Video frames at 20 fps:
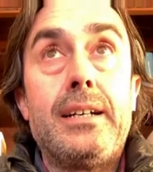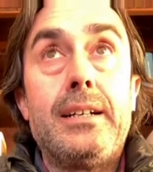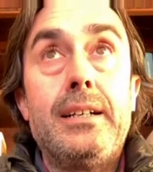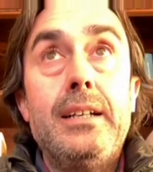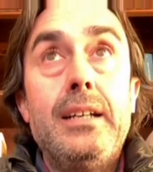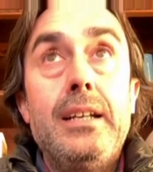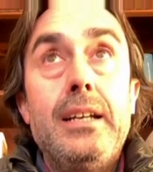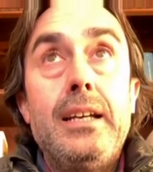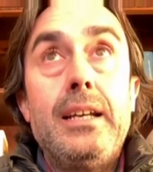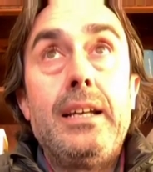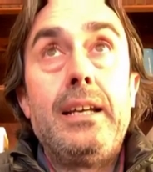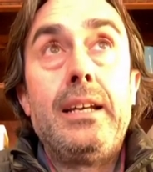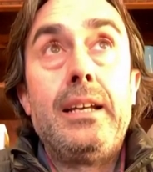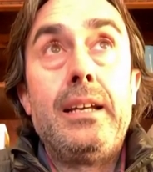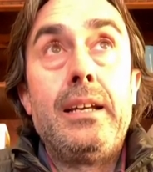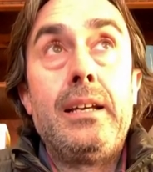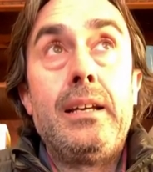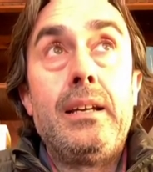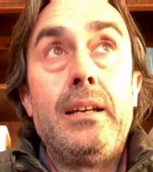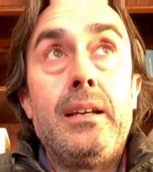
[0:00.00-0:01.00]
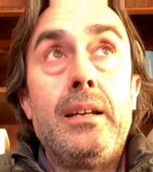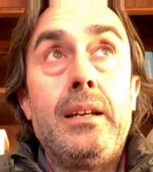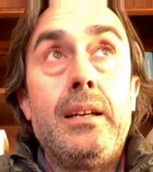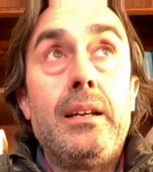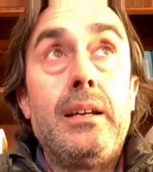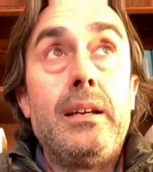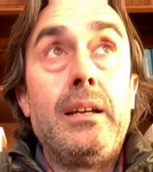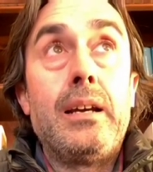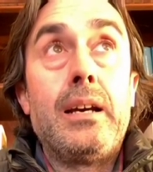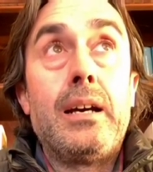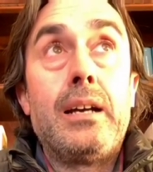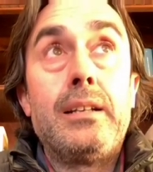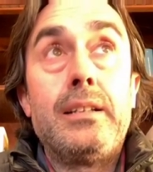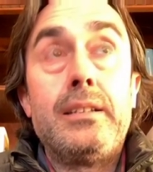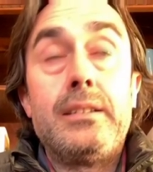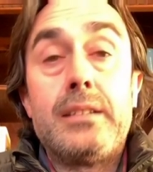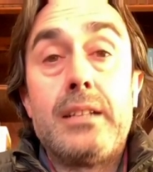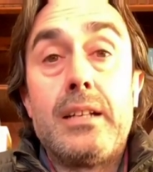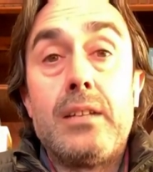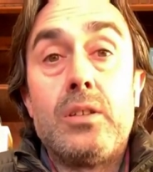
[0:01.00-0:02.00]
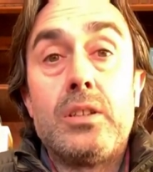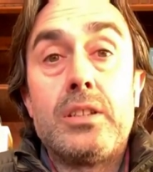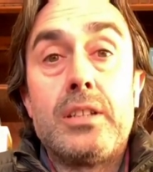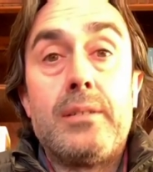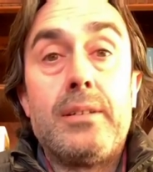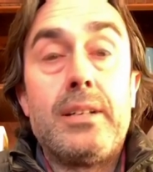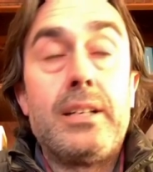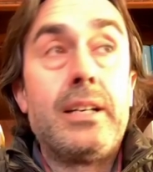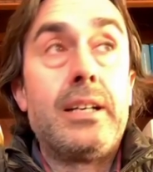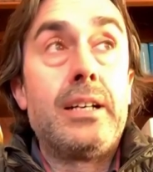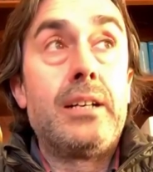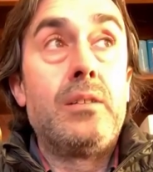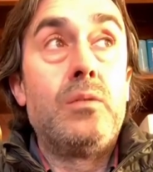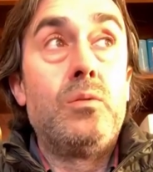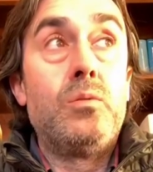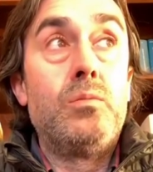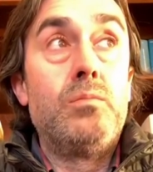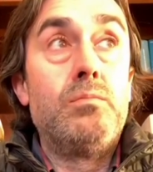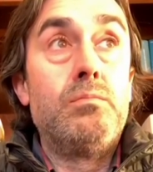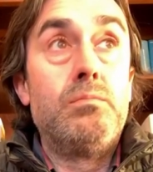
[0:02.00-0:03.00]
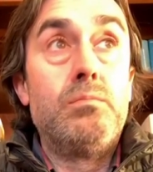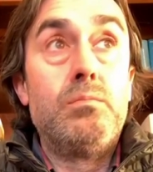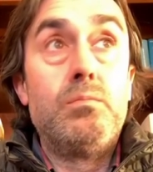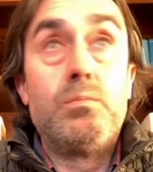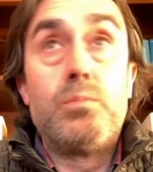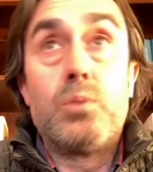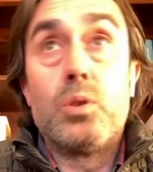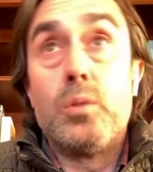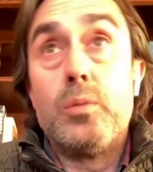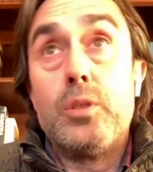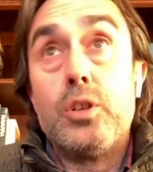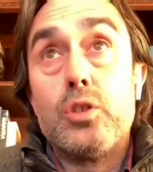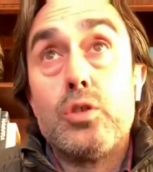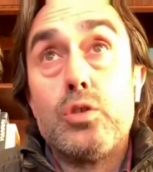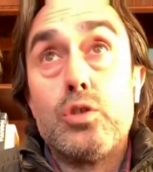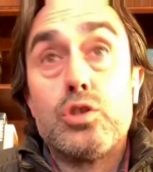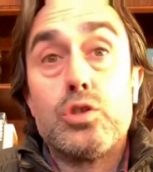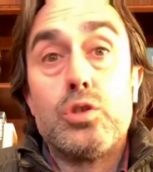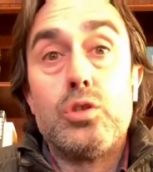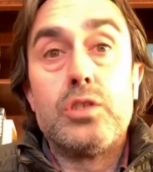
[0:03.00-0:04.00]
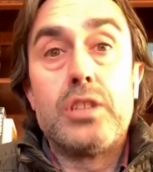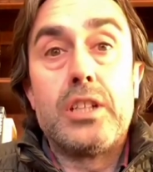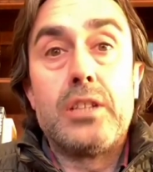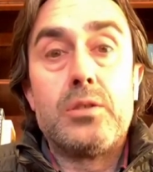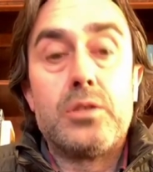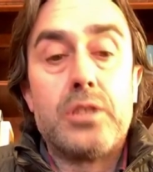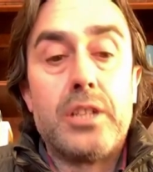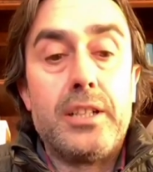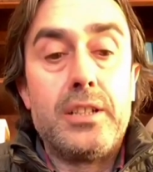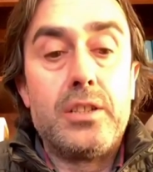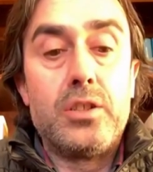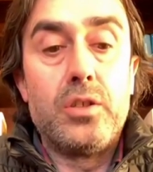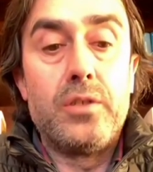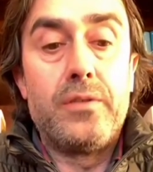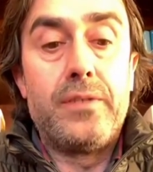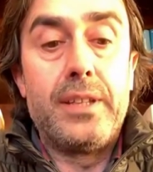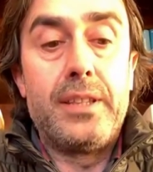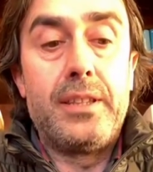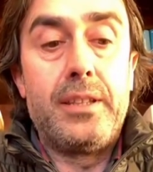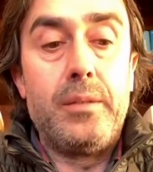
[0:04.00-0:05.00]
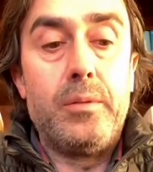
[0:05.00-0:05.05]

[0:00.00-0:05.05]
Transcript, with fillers: eh, han entrado a trabajar, por lo menos dos contratos han hecho efectivos.